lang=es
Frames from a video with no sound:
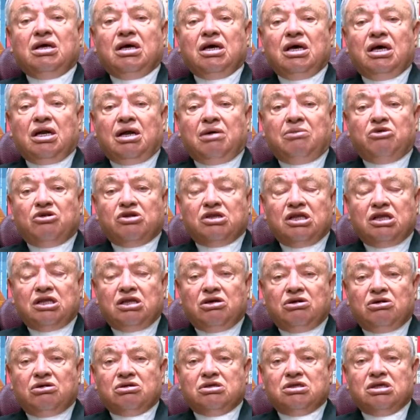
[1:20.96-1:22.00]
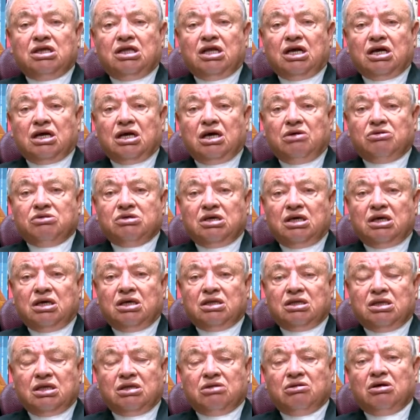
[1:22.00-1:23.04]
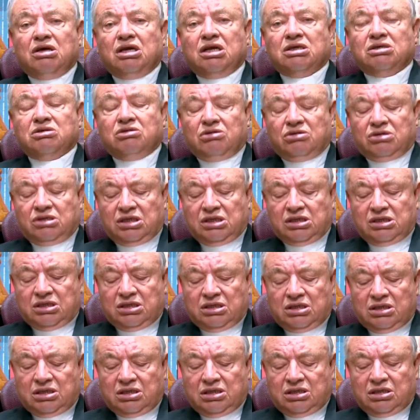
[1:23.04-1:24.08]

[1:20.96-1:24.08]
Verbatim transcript: el amor de Dios es la causa de todas las cosas.